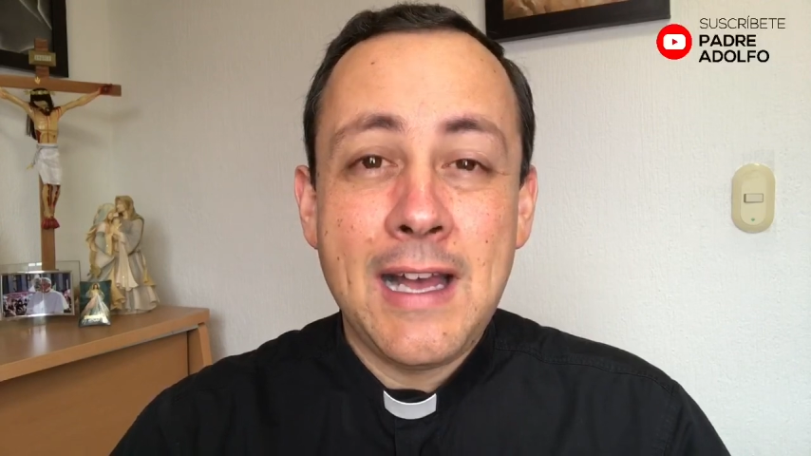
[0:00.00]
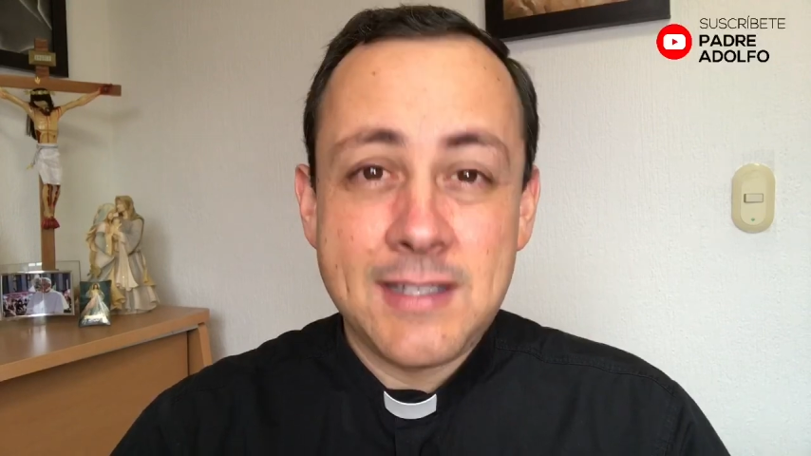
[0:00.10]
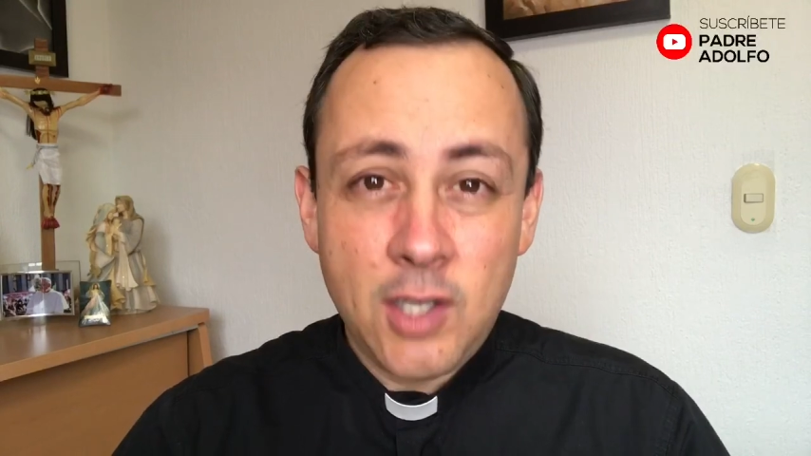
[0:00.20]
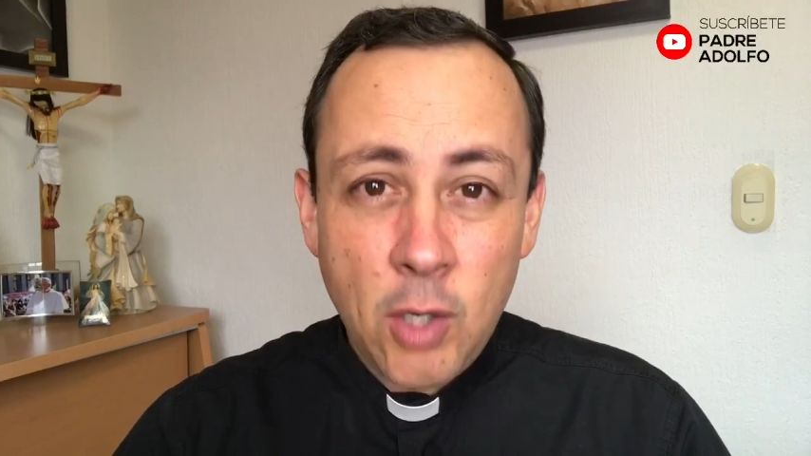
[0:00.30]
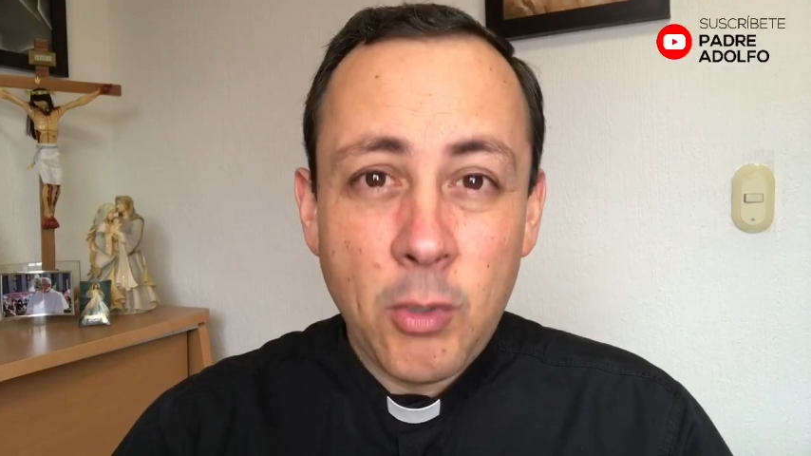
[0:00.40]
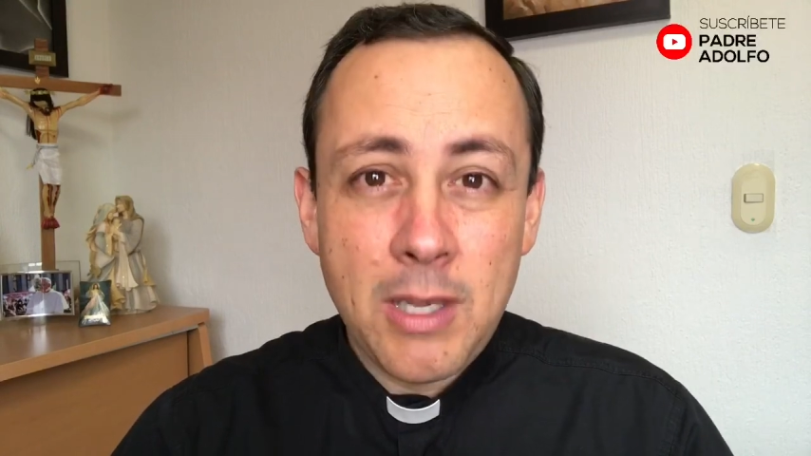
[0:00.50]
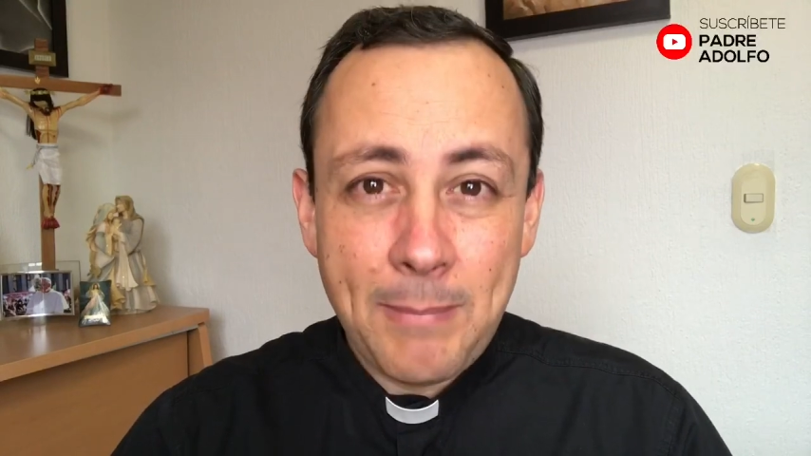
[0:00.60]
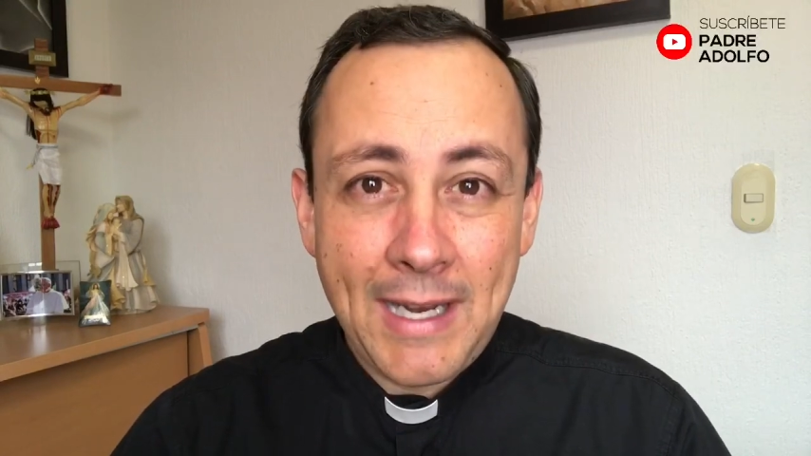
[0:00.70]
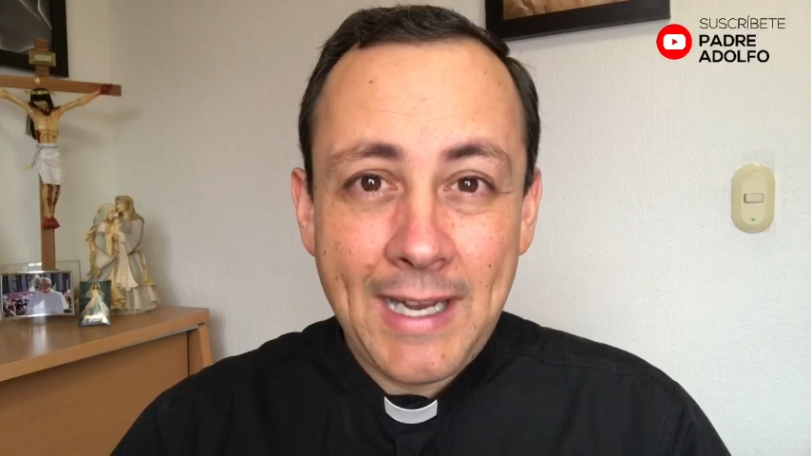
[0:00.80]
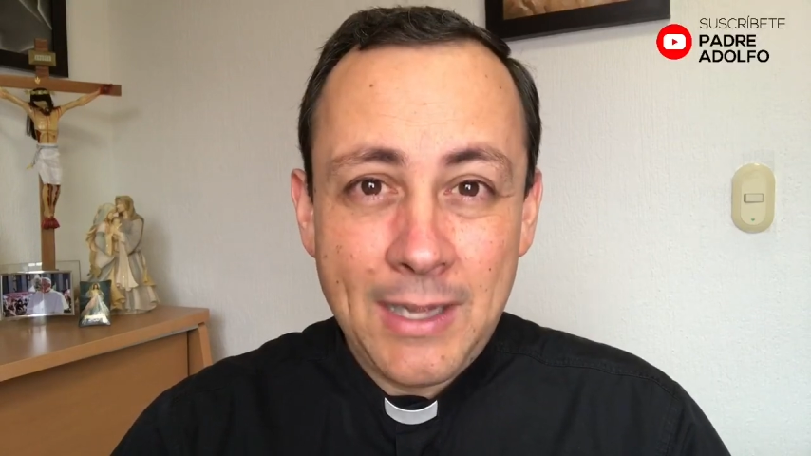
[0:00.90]
así como
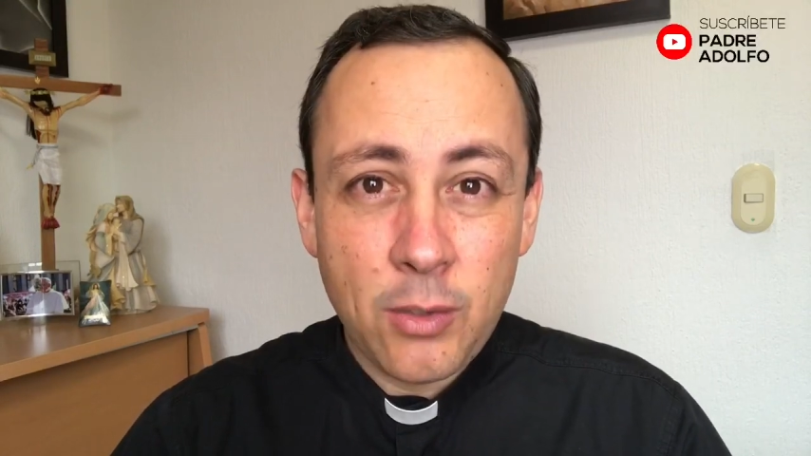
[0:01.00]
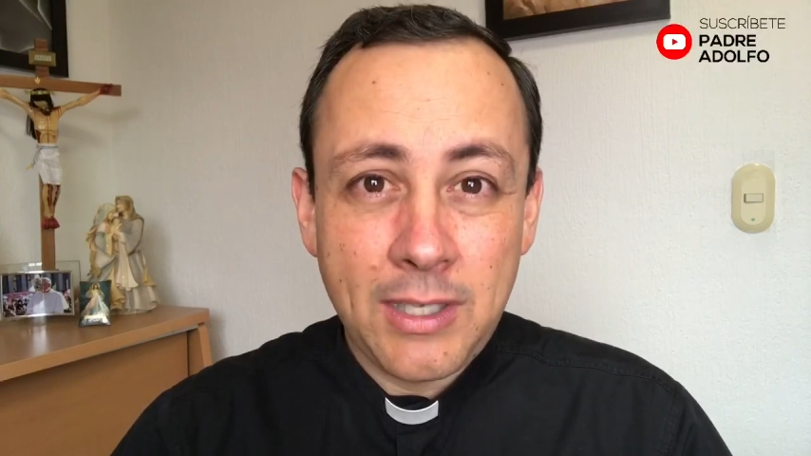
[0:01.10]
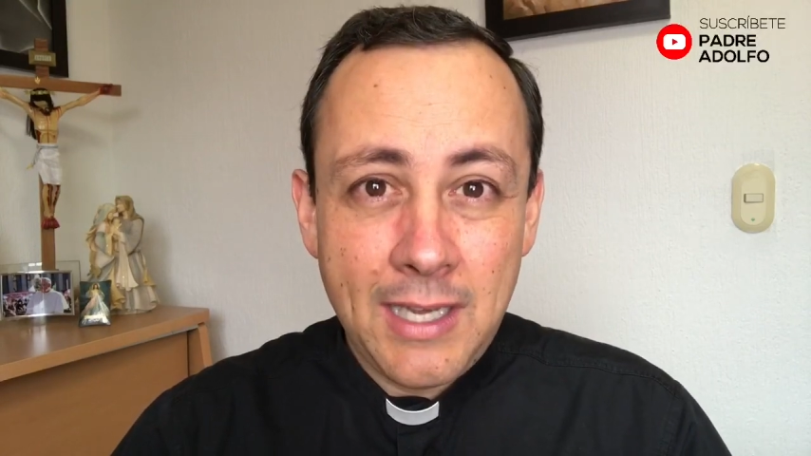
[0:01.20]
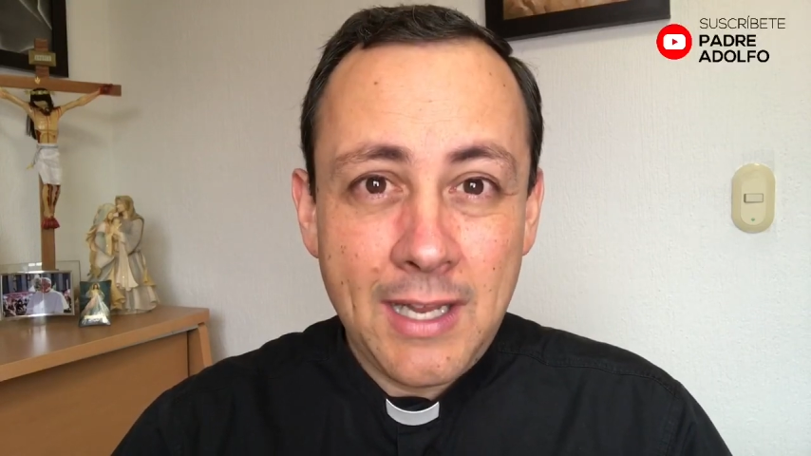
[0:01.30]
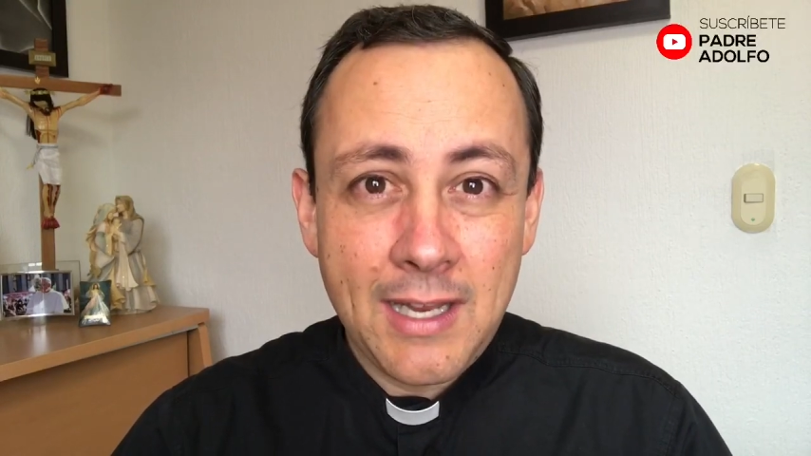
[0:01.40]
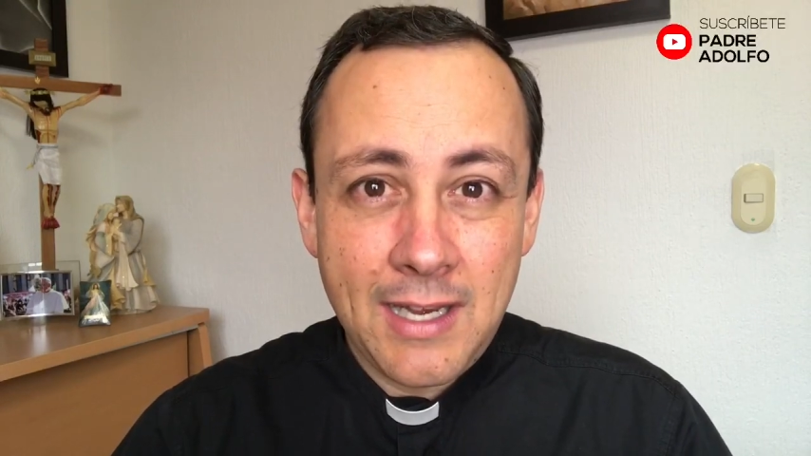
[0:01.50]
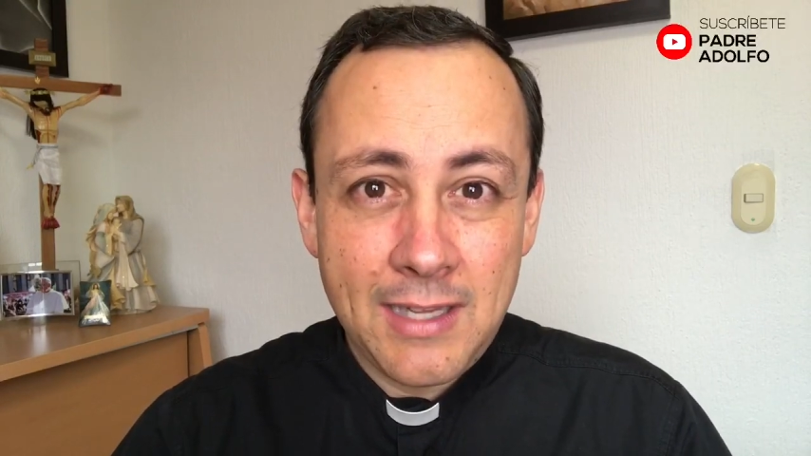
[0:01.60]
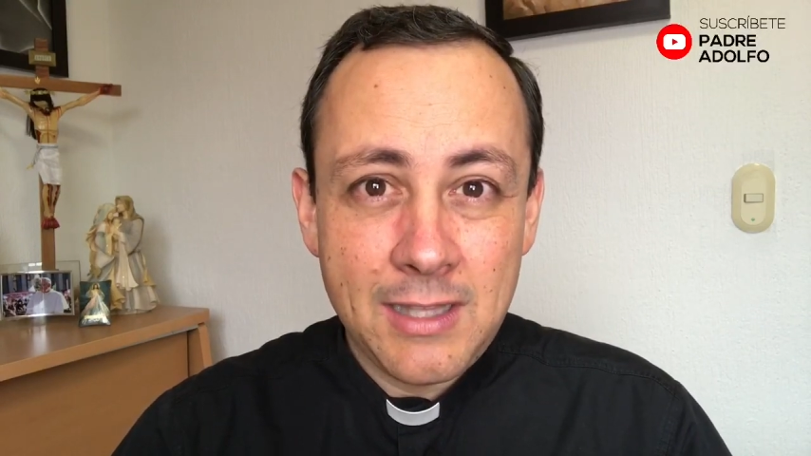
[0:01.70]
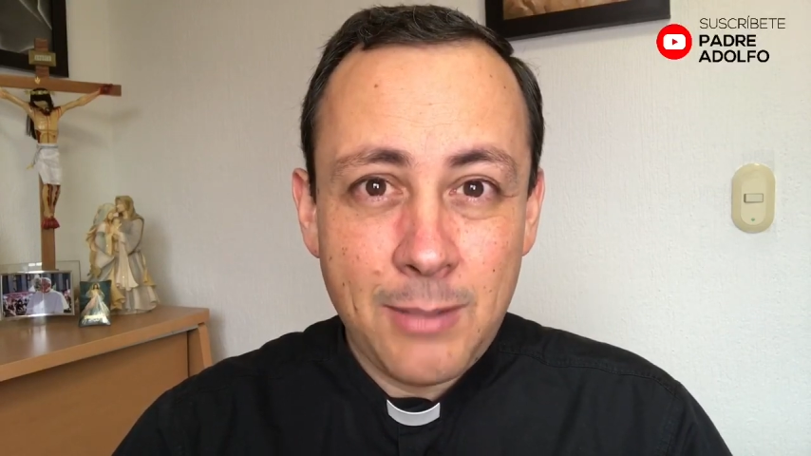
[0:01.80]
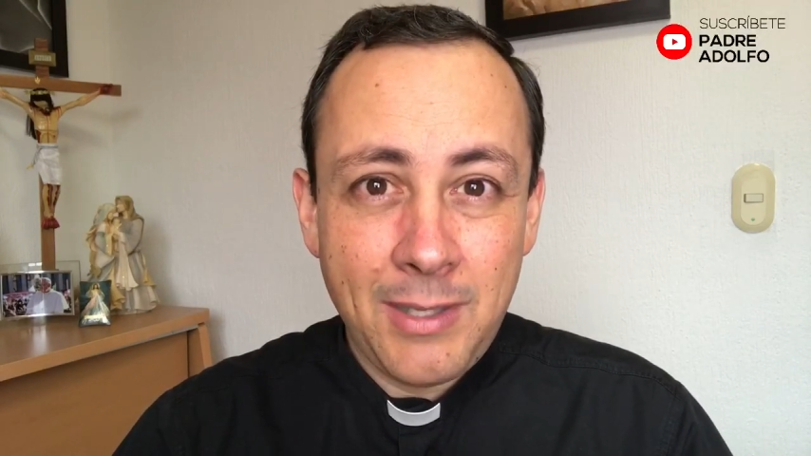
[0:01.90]
del pajarito quiere que
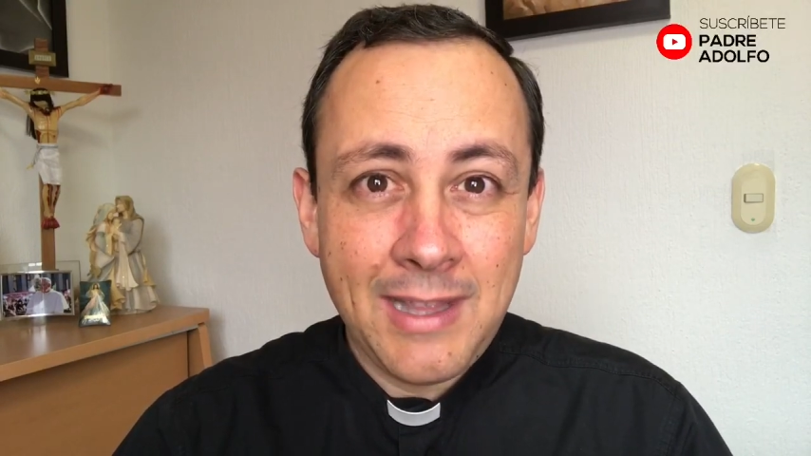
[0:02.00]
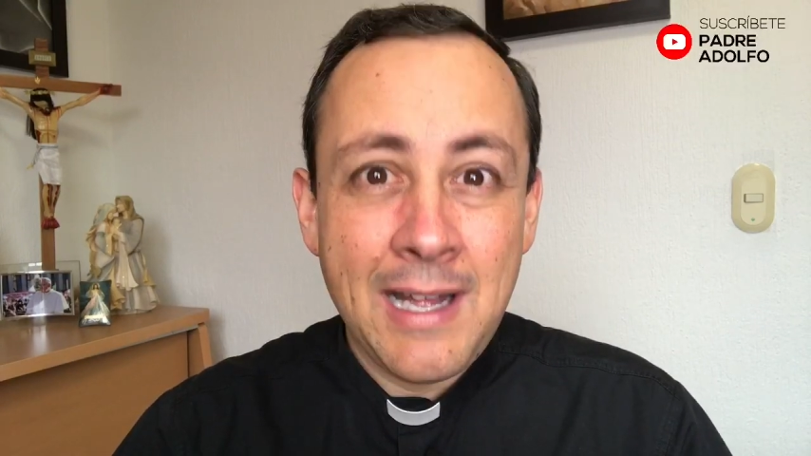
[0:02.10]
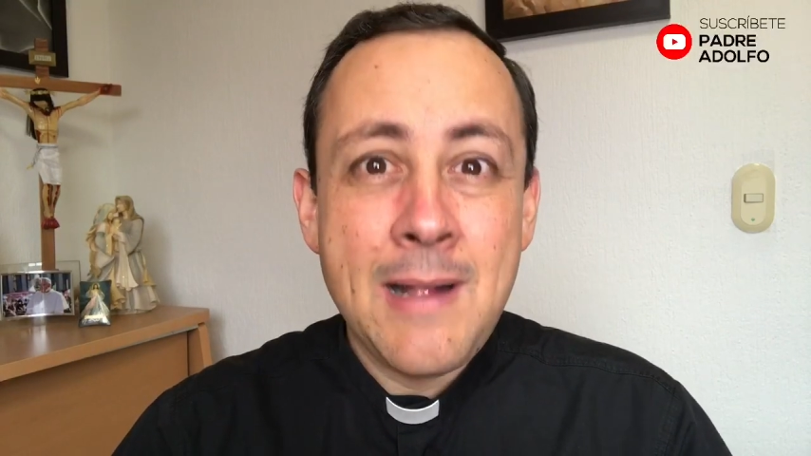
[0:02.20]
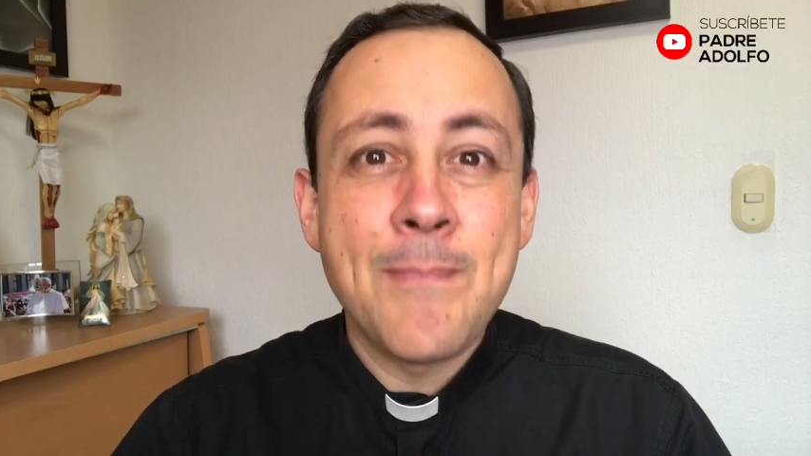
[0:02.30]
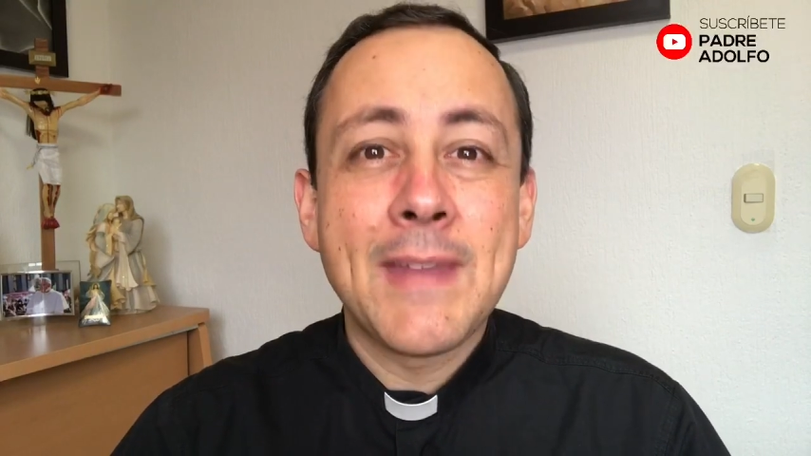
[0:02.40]
engendre vida,